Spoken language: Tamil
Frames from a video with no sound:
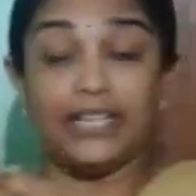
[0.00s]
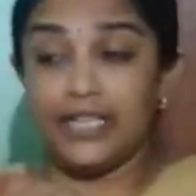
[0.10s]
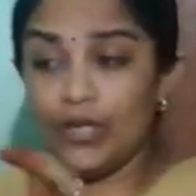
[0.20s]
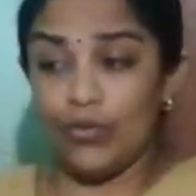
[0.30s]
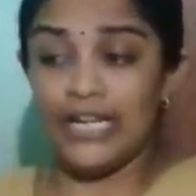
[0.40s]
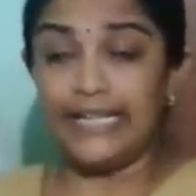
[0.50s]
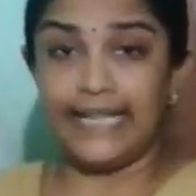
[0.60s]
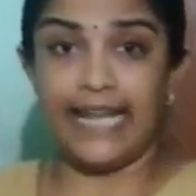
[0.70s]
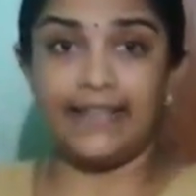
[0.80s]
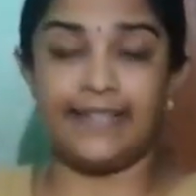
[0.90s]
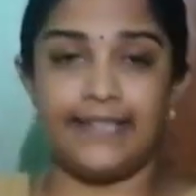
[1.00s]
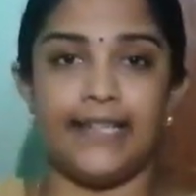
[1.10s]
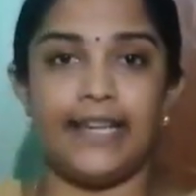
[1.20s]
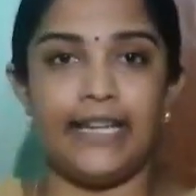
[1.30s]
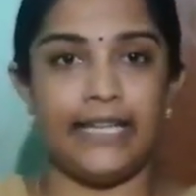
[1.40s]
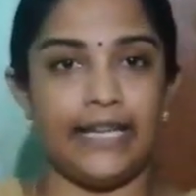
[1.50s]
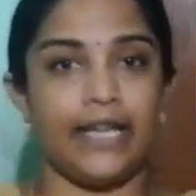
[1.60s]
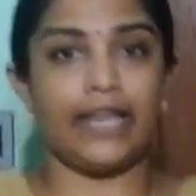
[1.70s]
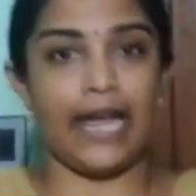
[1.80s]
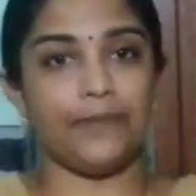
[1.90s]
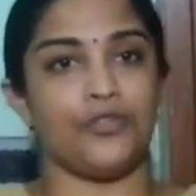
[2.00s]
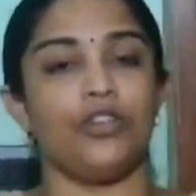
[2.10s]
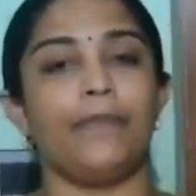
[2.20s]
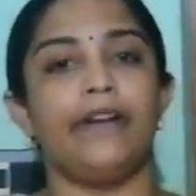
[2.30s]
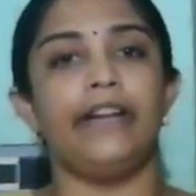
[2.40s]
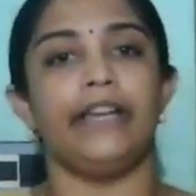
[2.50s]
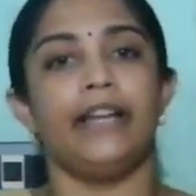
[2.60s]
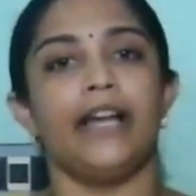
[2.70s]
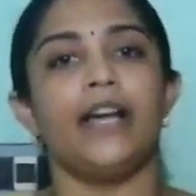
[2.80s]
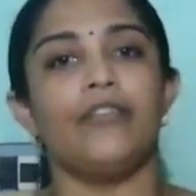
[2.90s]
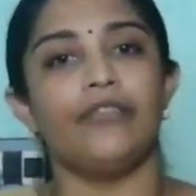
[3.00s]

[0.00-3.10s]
இதில் உள்ள டேஸ்ட்டை நீங்கள் கேப்சர் பண்ணிட்டீங்கன்னா